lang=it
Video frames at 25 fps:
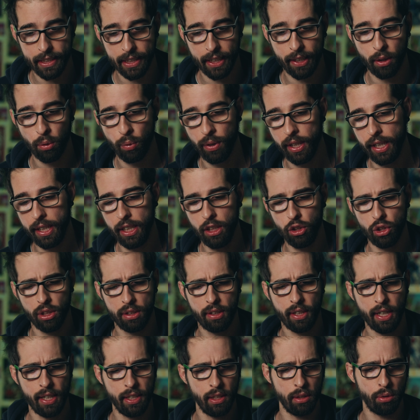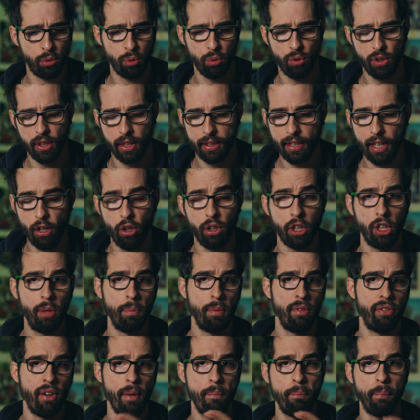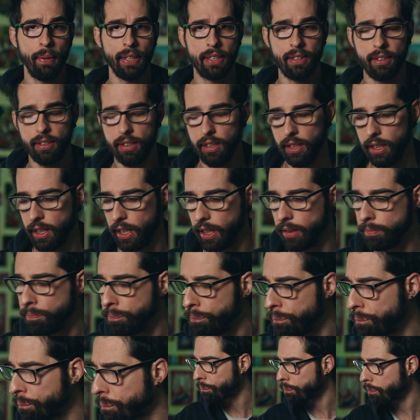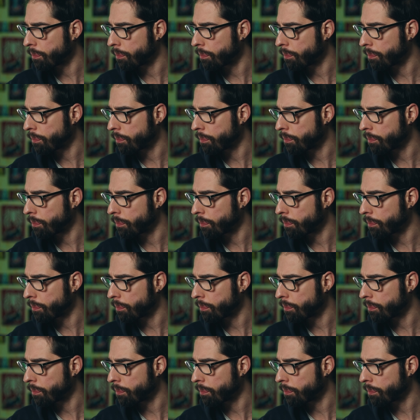tartarughe ninja, tranne su Donatello che non mi fa impazzire,